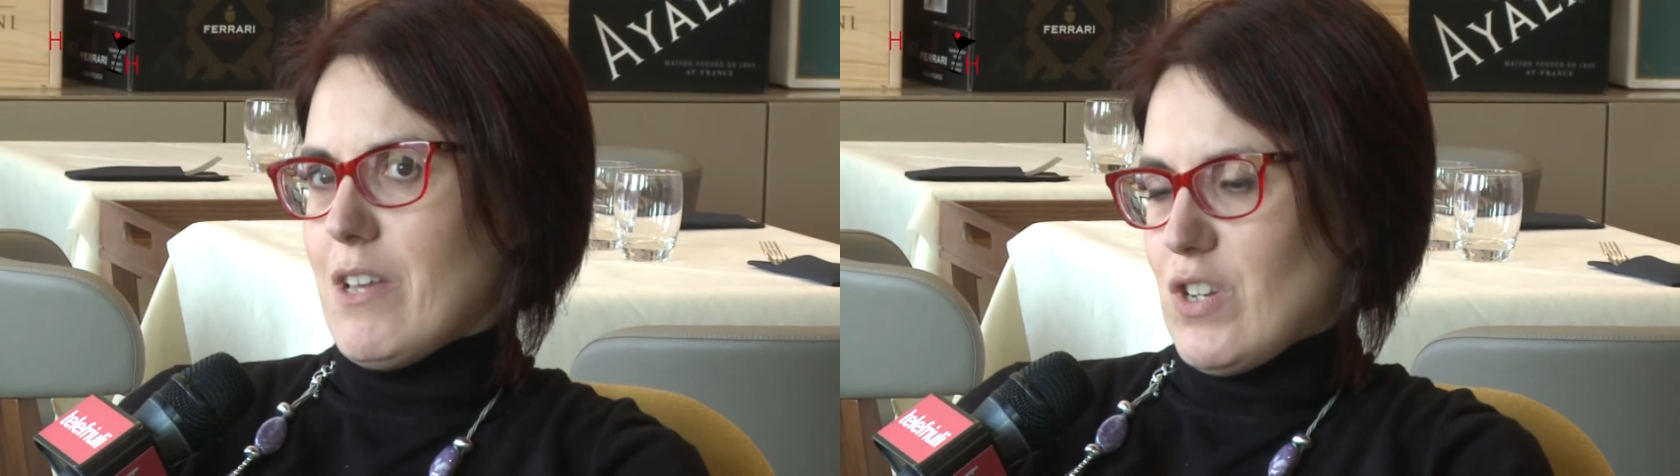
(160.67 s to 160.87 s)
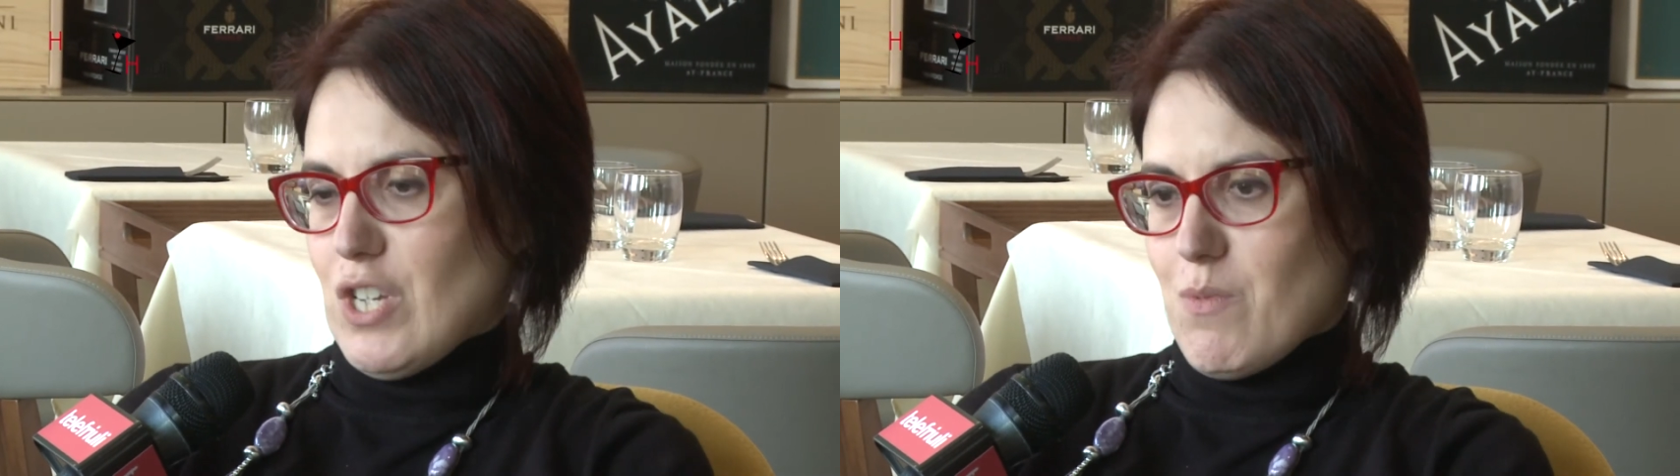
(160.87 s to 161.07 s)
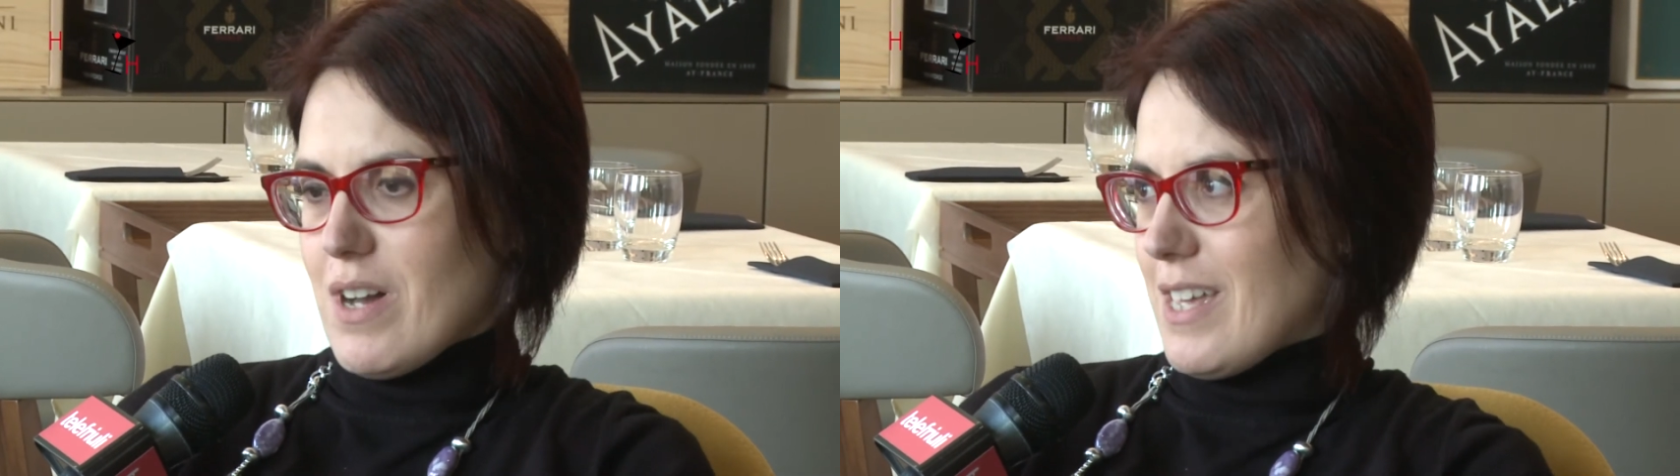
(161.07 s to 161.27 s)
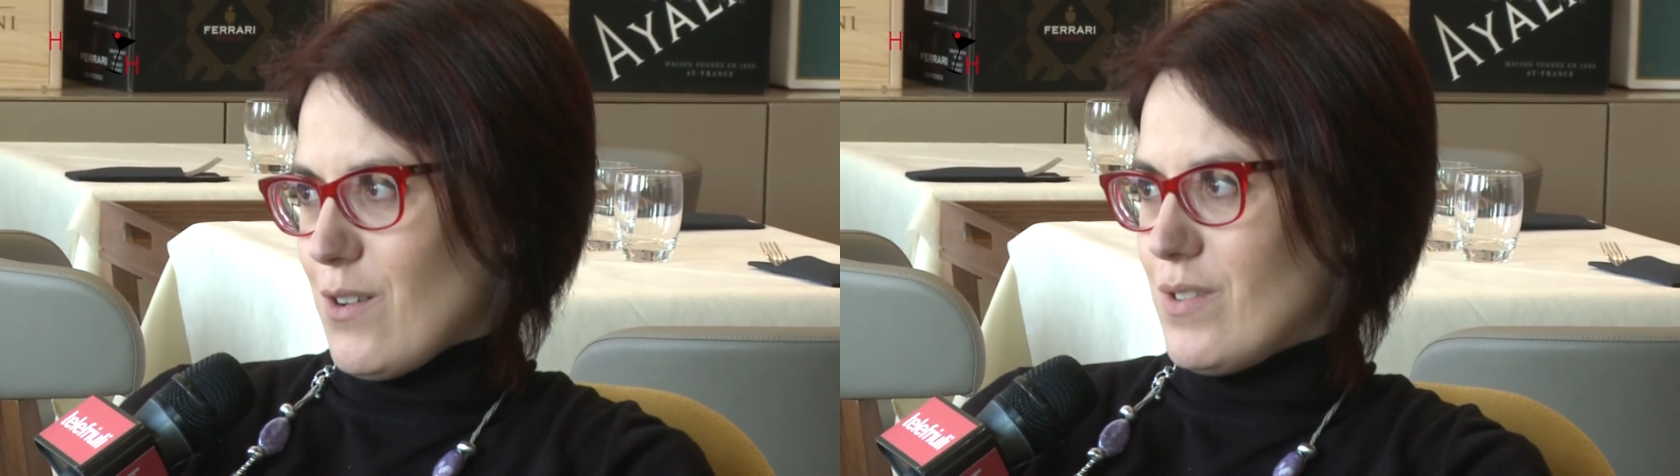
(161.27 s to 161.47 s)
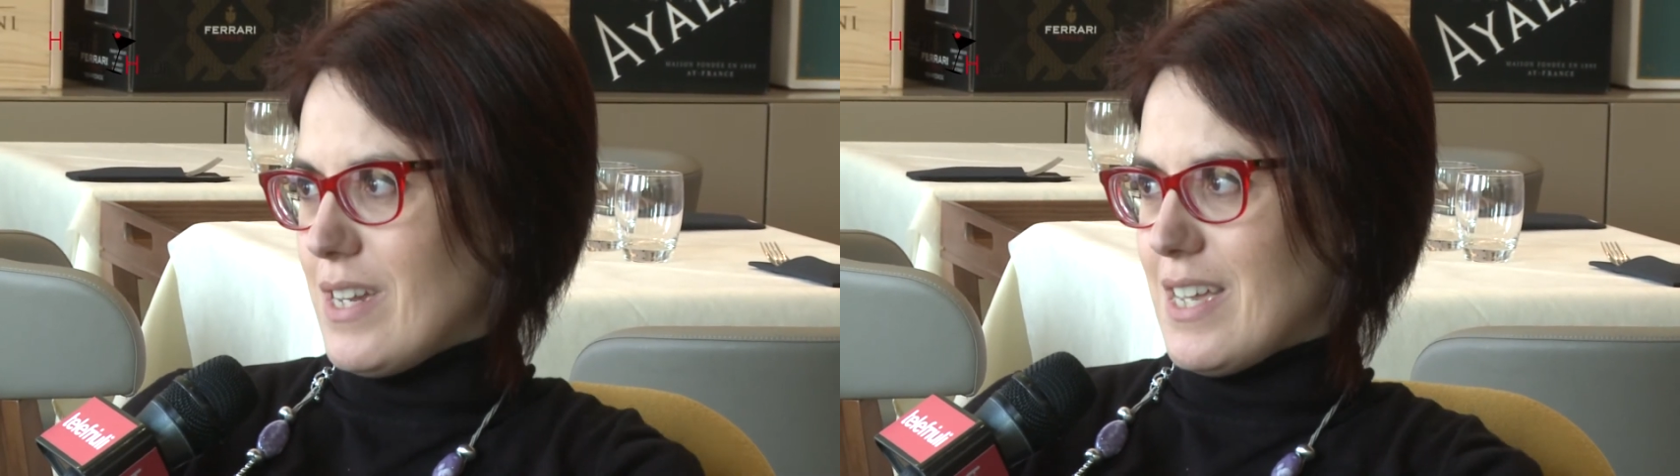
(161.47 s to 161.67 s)
le facciamo anche
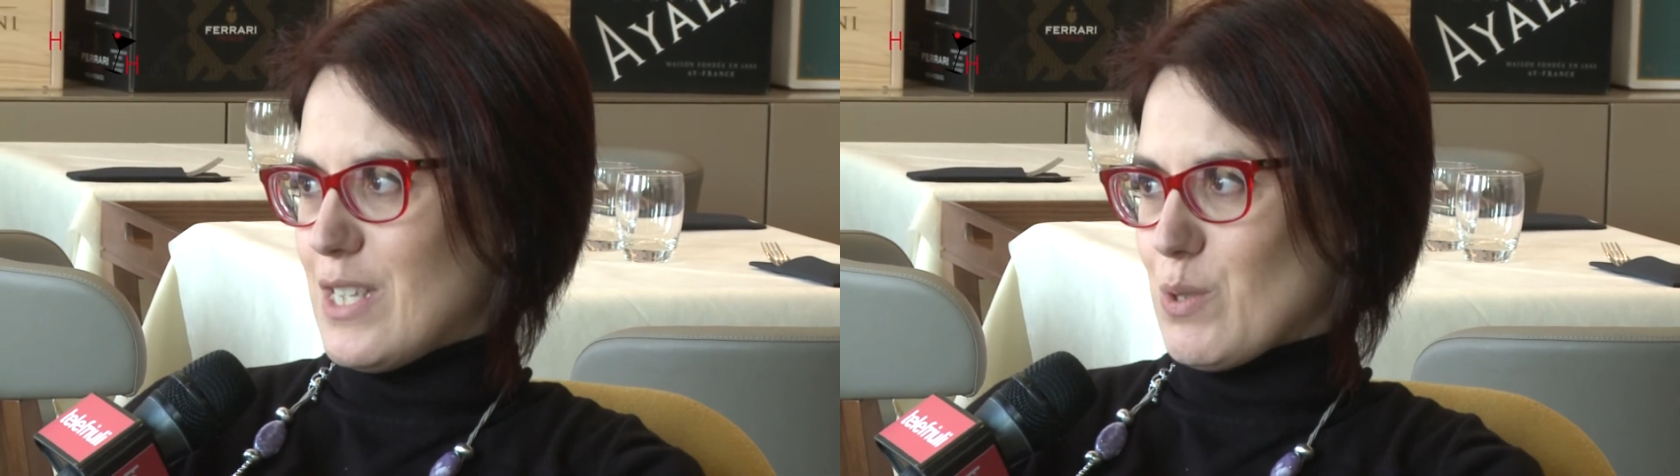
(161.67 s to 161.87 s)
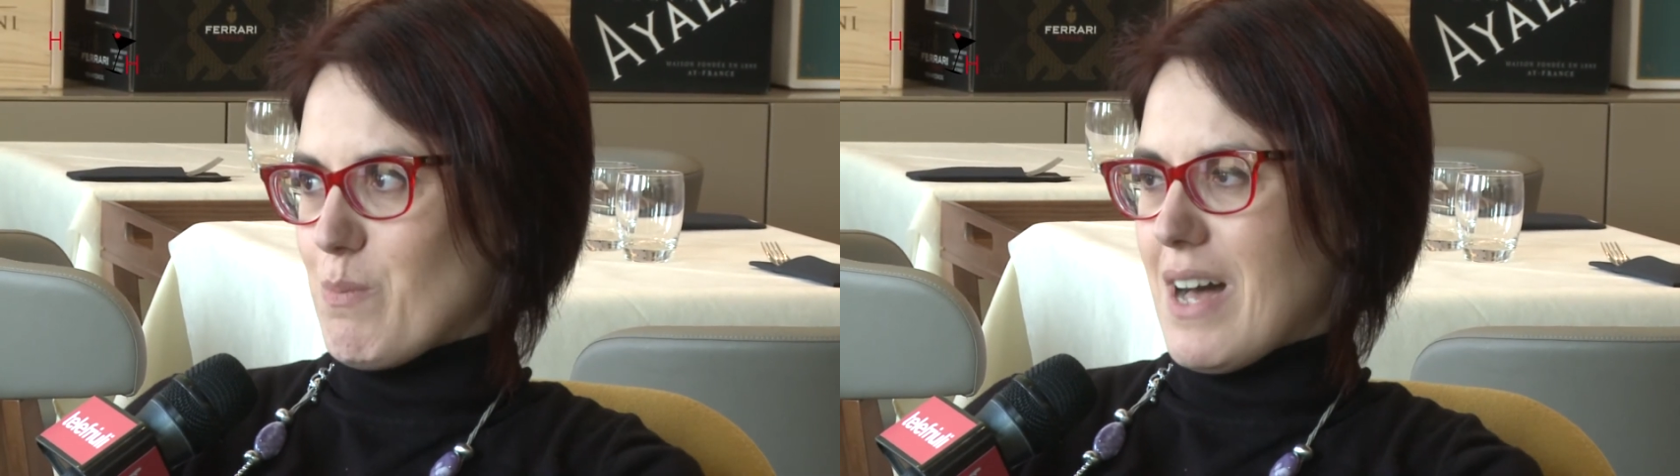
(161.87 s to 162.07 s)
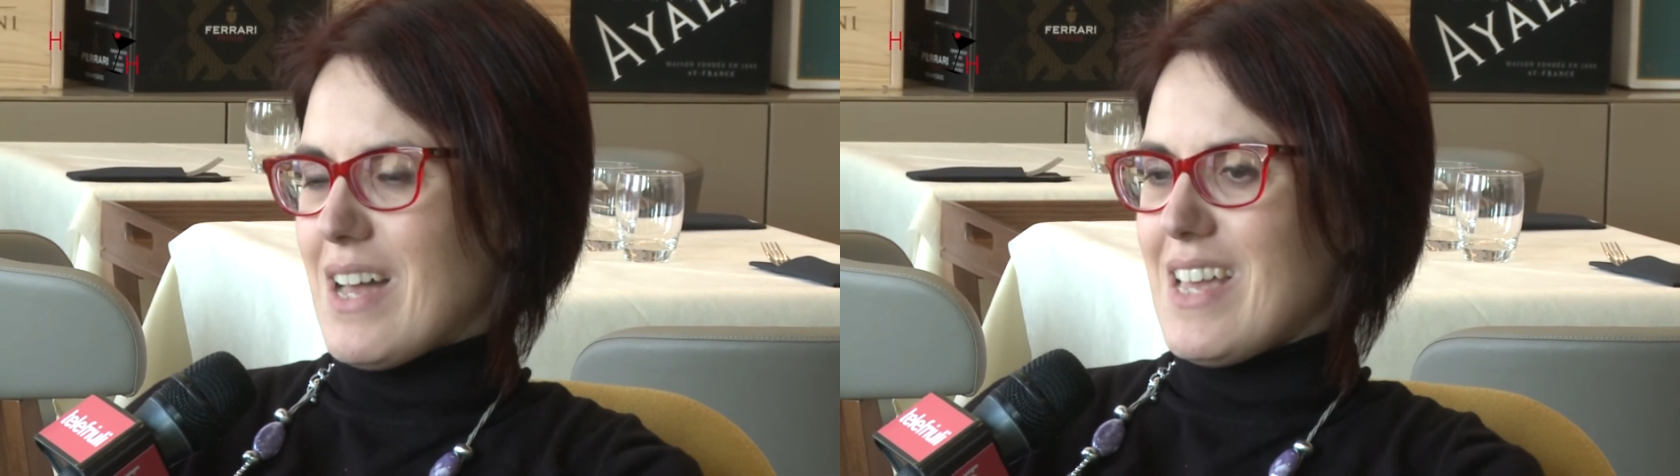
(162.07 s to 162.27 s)
con eh, insomma,